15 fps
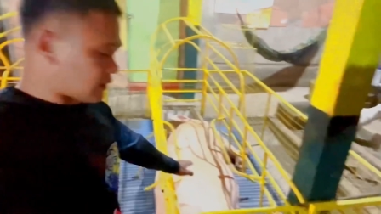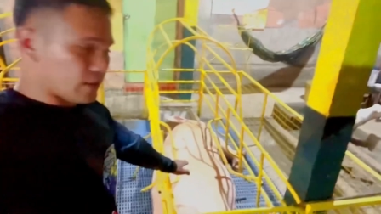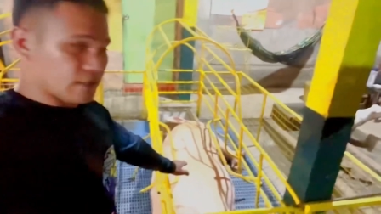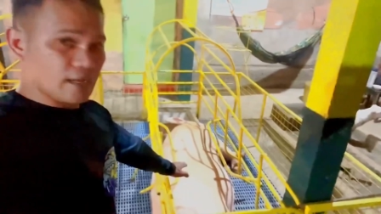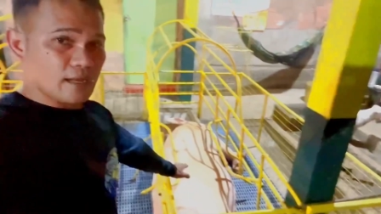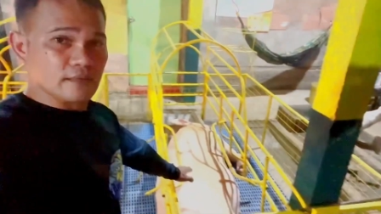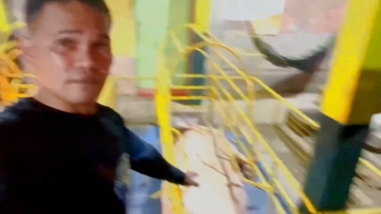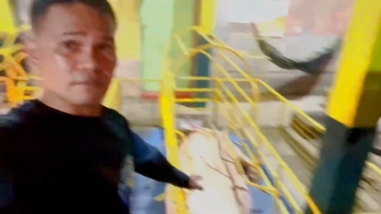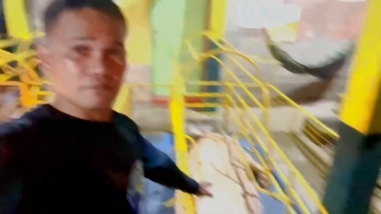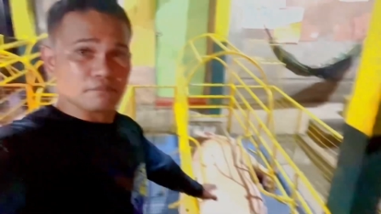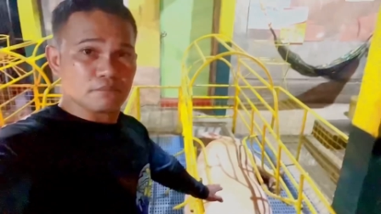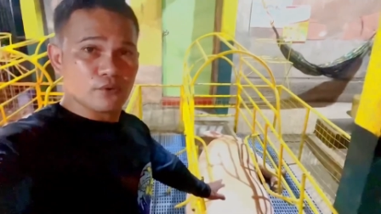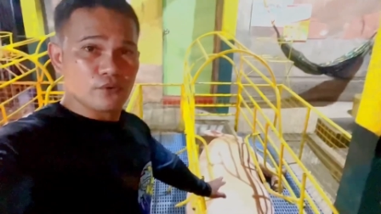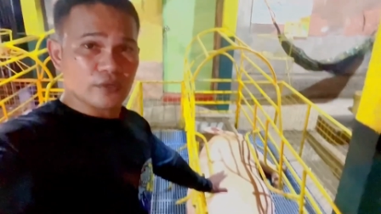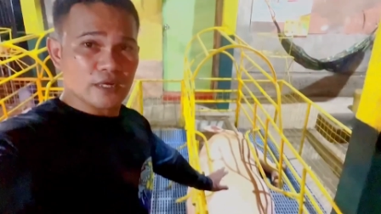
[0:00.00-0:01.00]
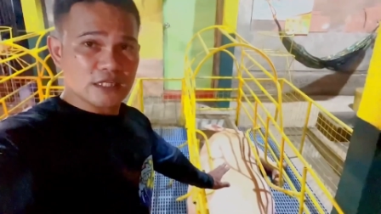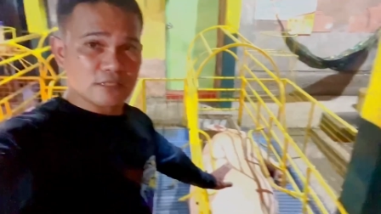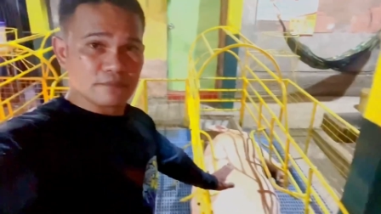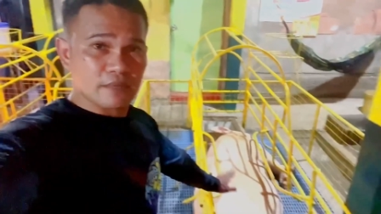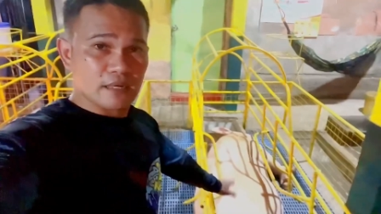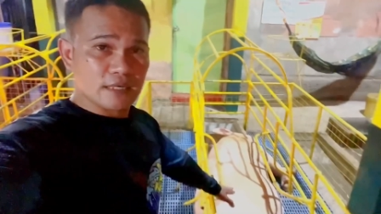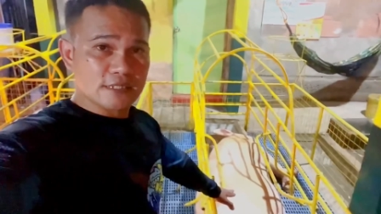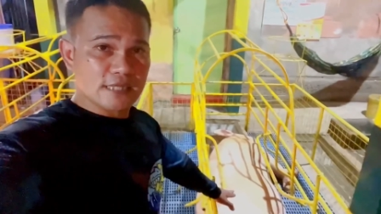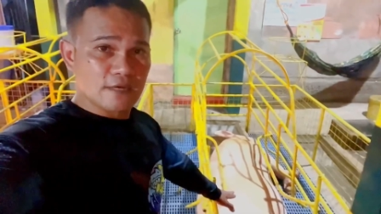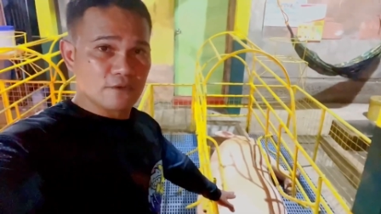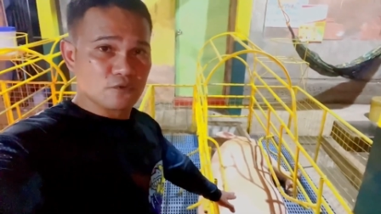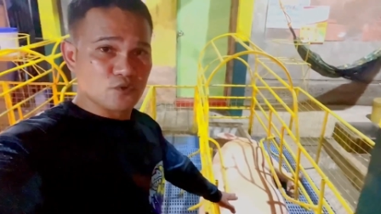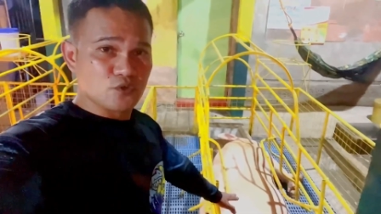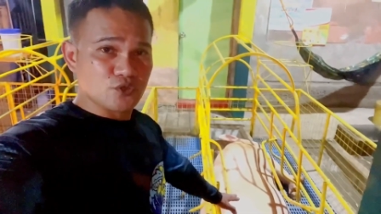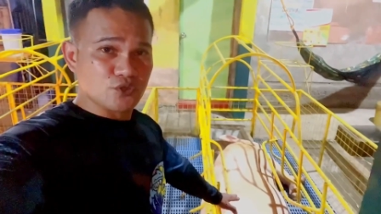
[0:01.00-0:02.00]
Ayan, bukas
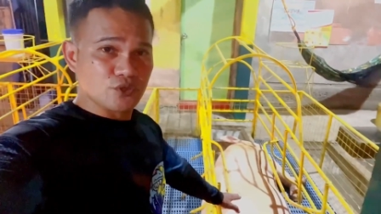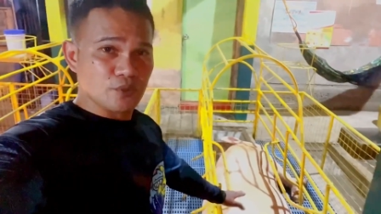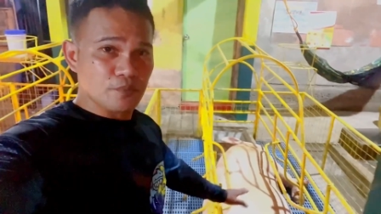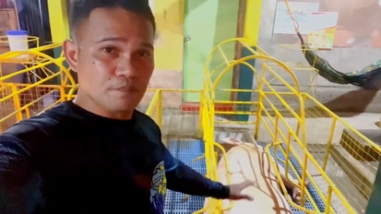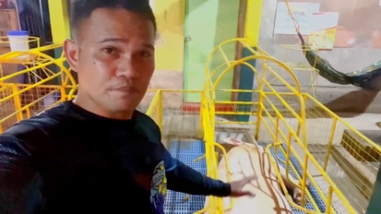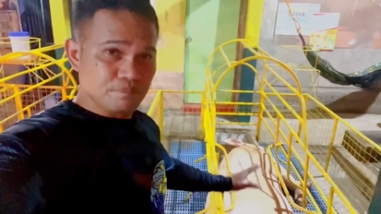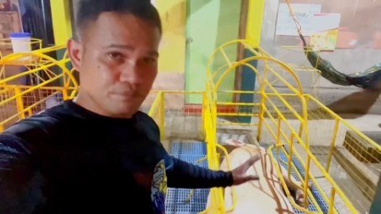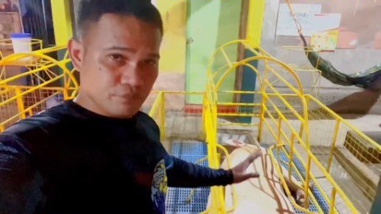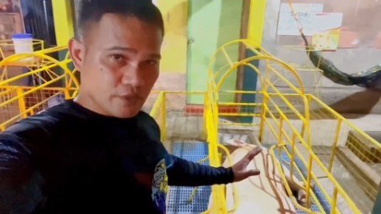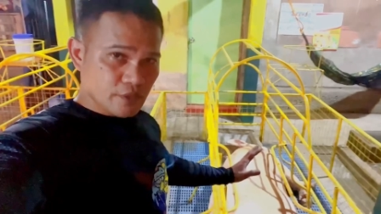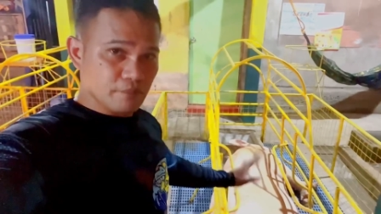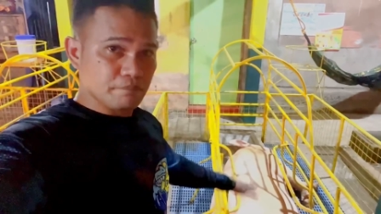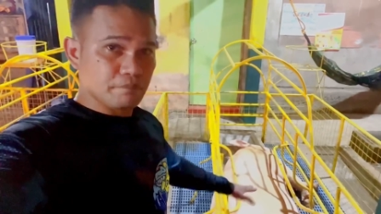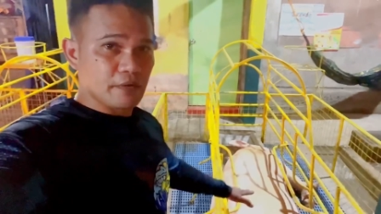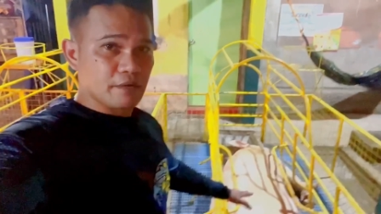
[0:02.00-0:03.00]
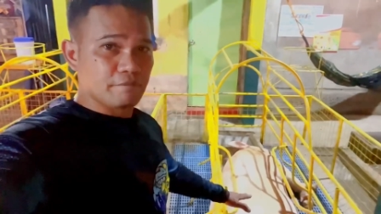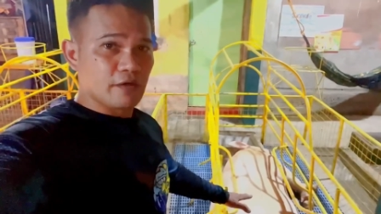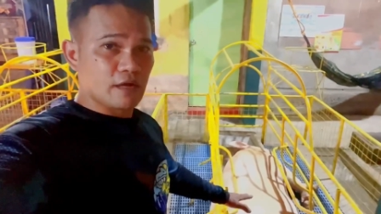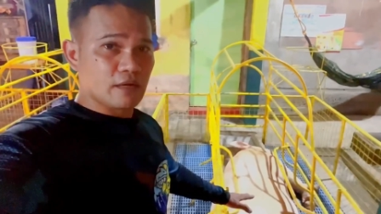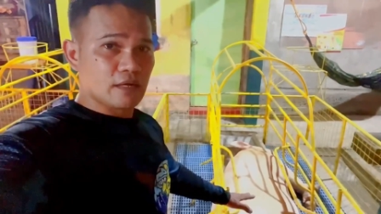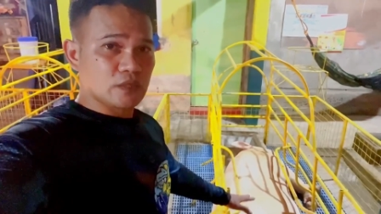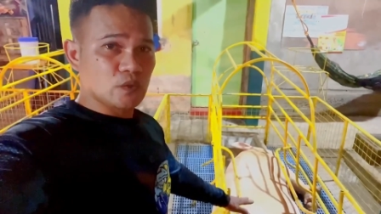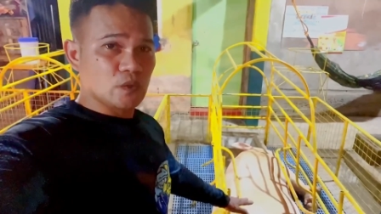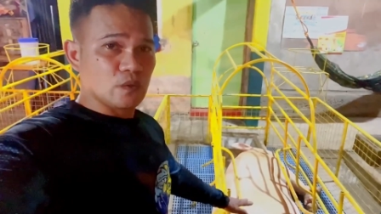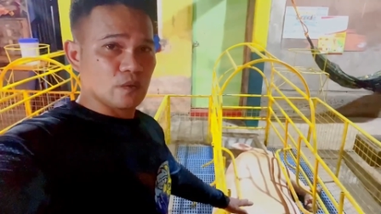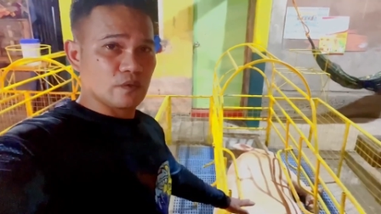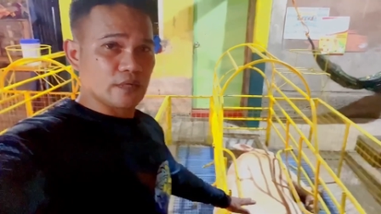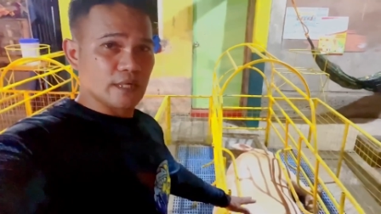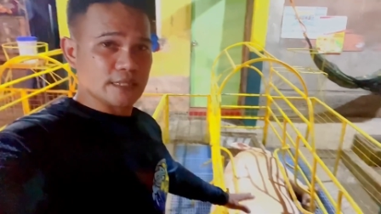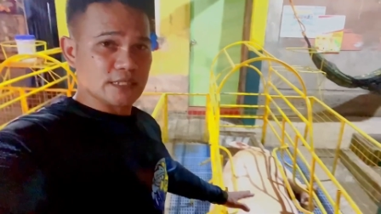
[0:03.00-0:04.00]
makasounds. Prepare na to
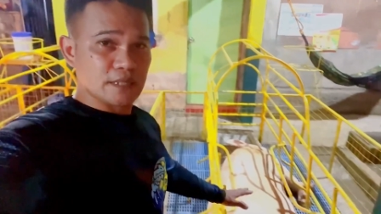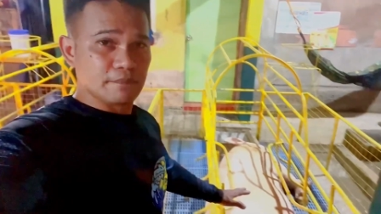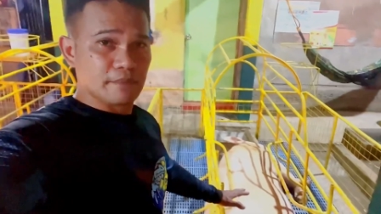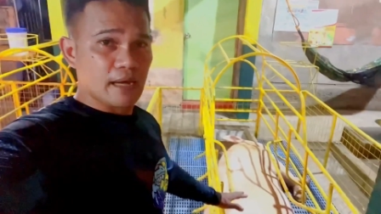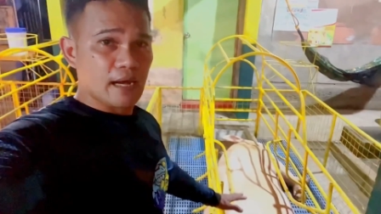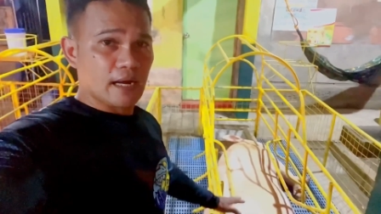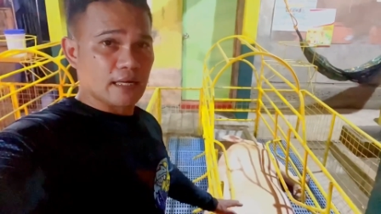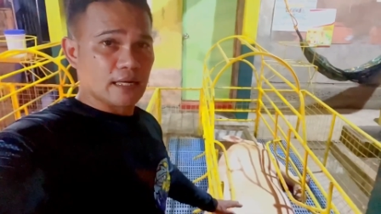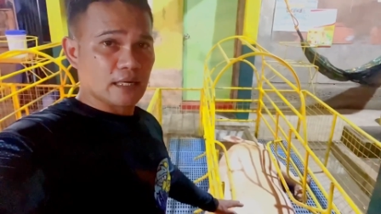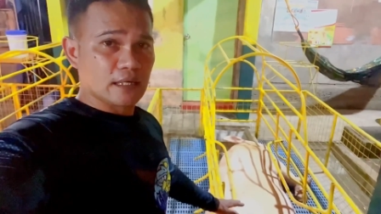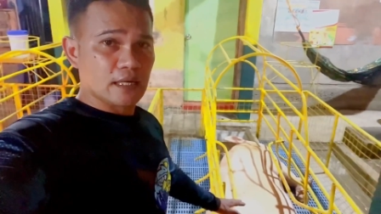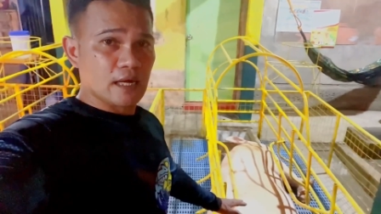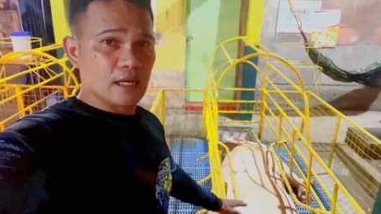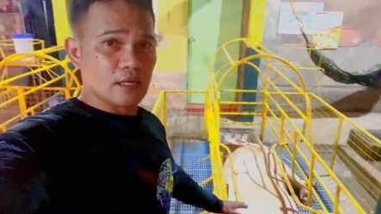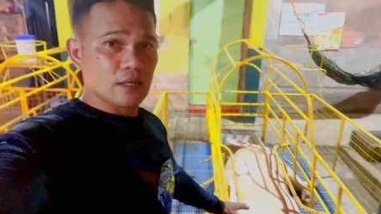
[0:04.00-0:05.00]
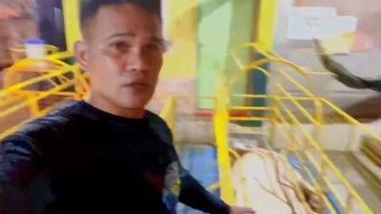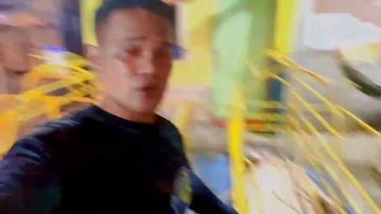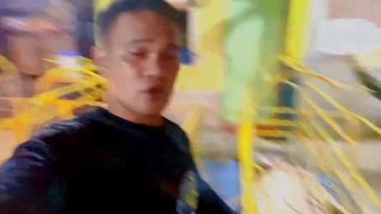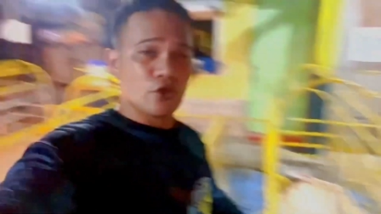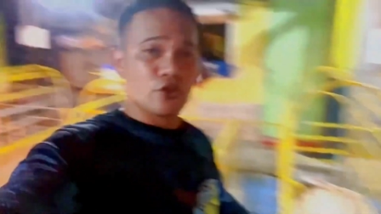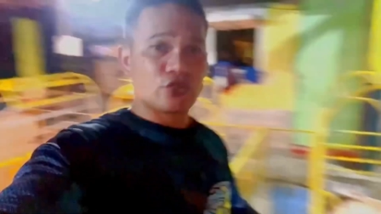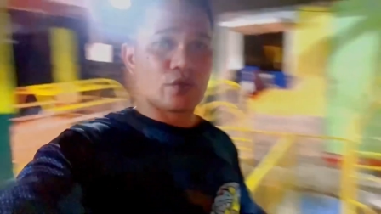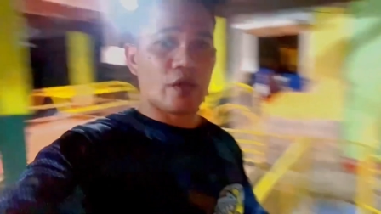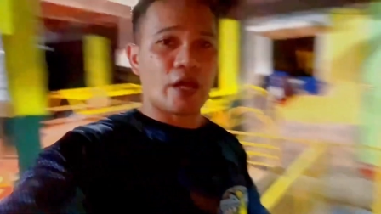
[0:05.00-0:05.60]
kasi manganak na. So